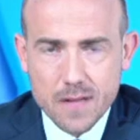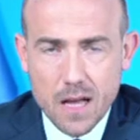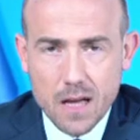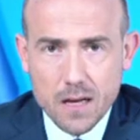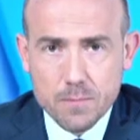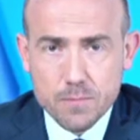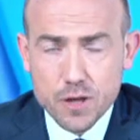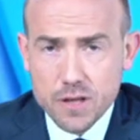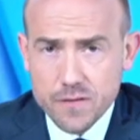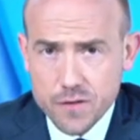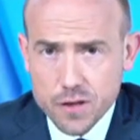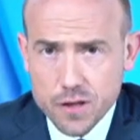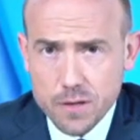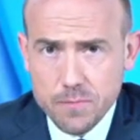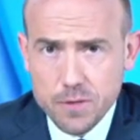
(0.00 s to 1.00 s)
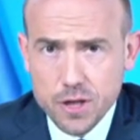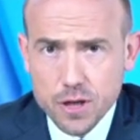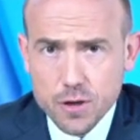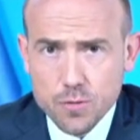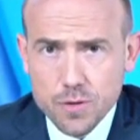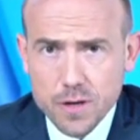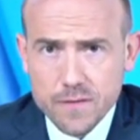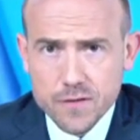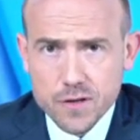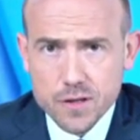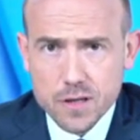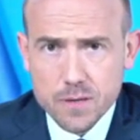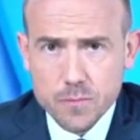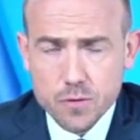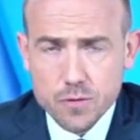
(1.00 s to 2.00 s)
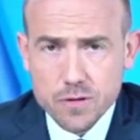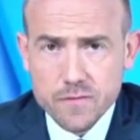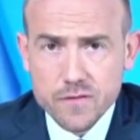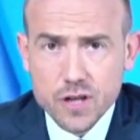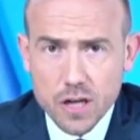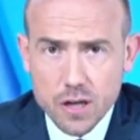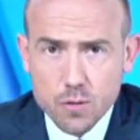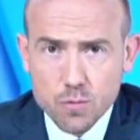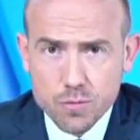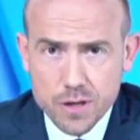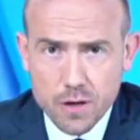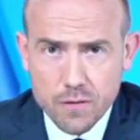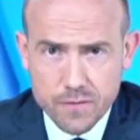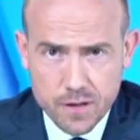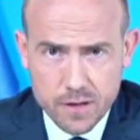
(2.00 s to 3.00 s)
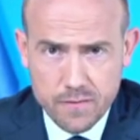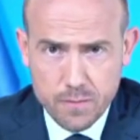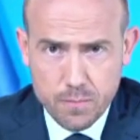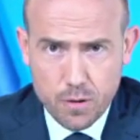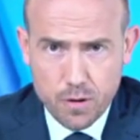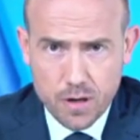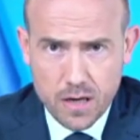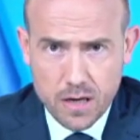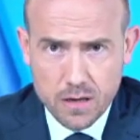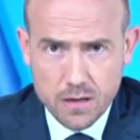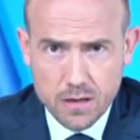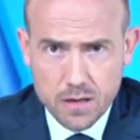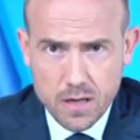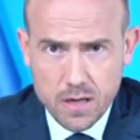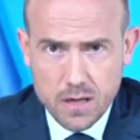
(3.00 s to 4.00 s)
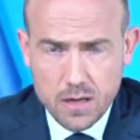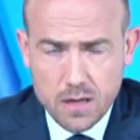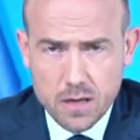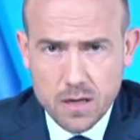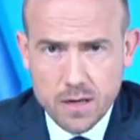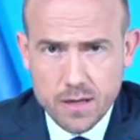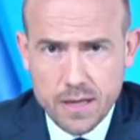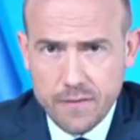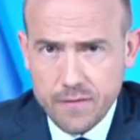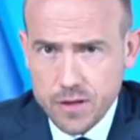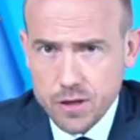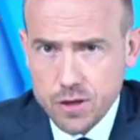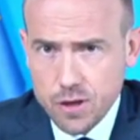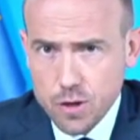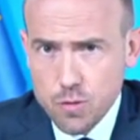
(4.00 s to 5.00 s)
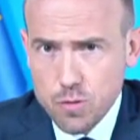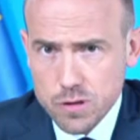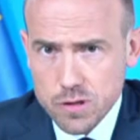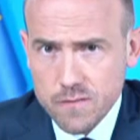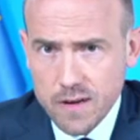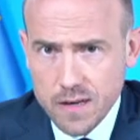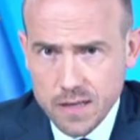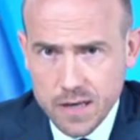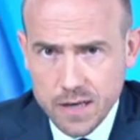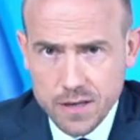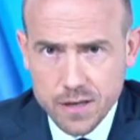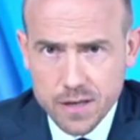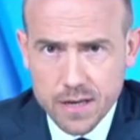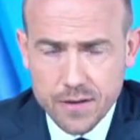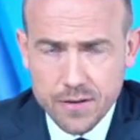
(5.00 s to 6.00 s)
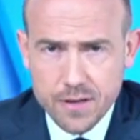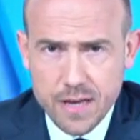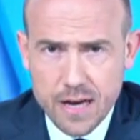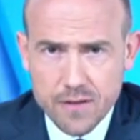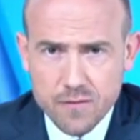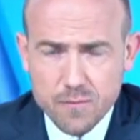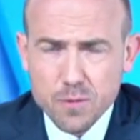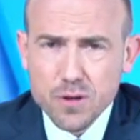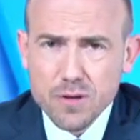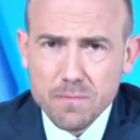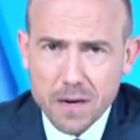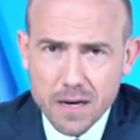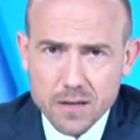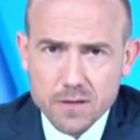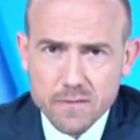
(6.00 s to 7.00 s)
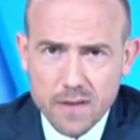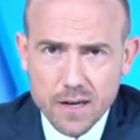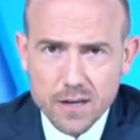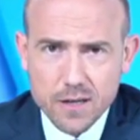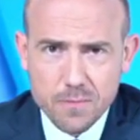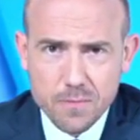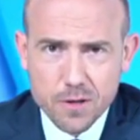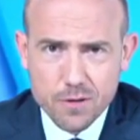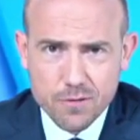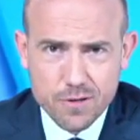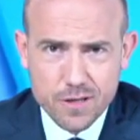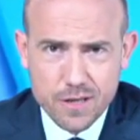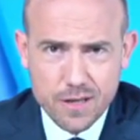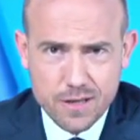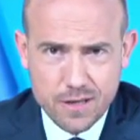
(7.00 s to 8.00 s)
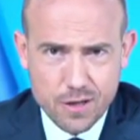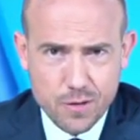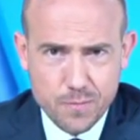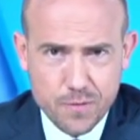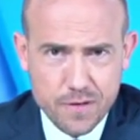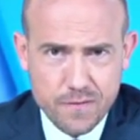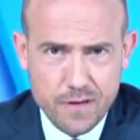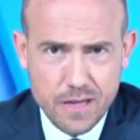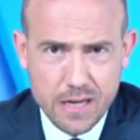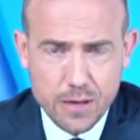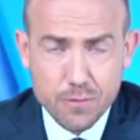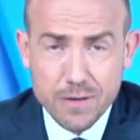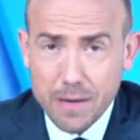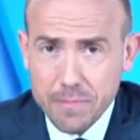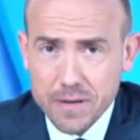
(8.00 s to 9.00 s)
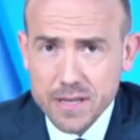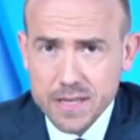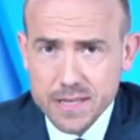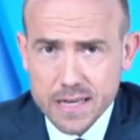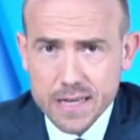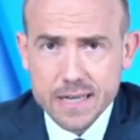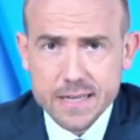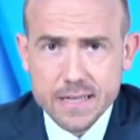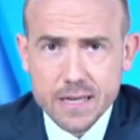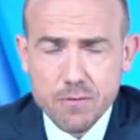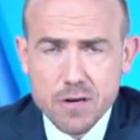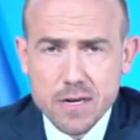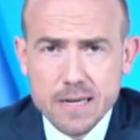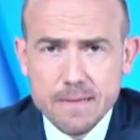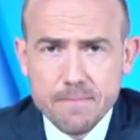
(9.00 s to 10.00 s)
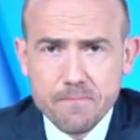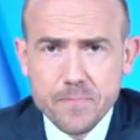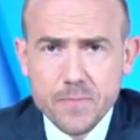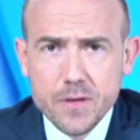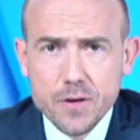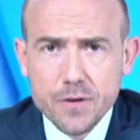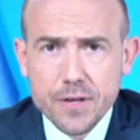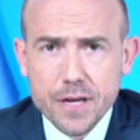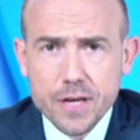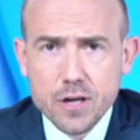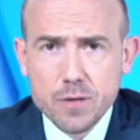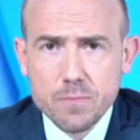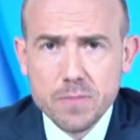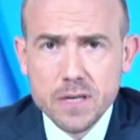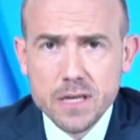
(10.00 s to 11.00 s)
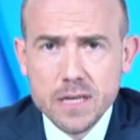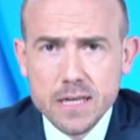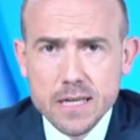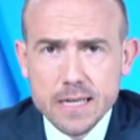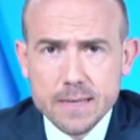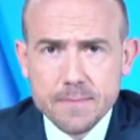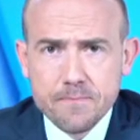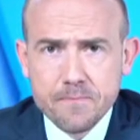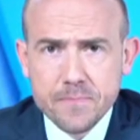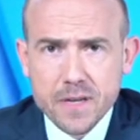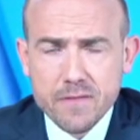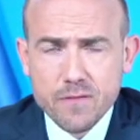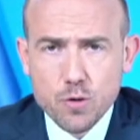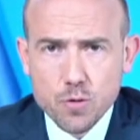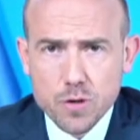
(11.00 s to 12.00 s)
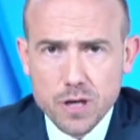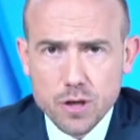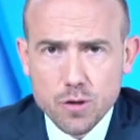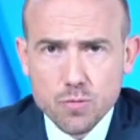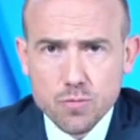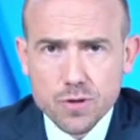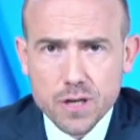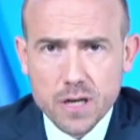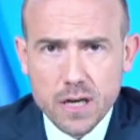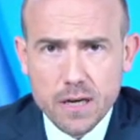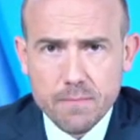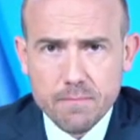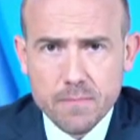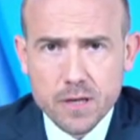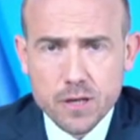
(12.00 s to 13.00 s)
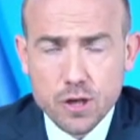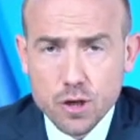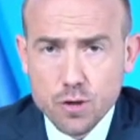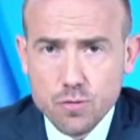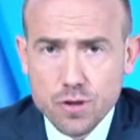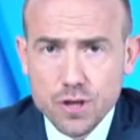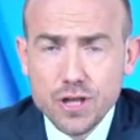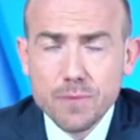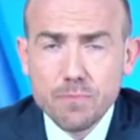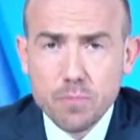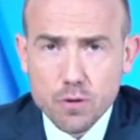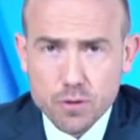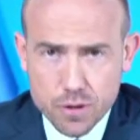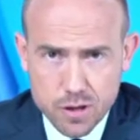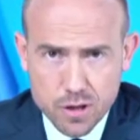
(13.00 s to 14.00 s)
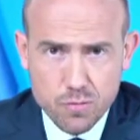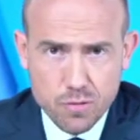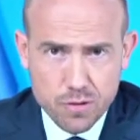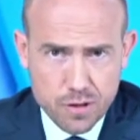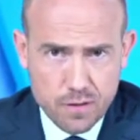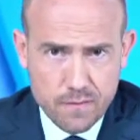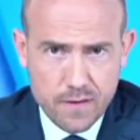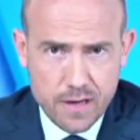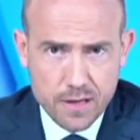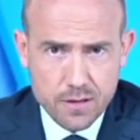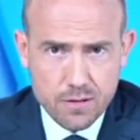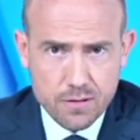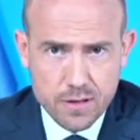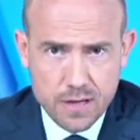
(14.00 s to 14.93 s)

Przede wszystkim dziękuję wszystkim, którzy wzięli udział w tych wyborach, nawet jeśli głosowali na innych kandydatów, bo to bardzo ważne, by korzystać z tego przywileju. Ja będę zachęcał do tego, by w drugiej turze e, ci, którzy nie poszli głosować, zostali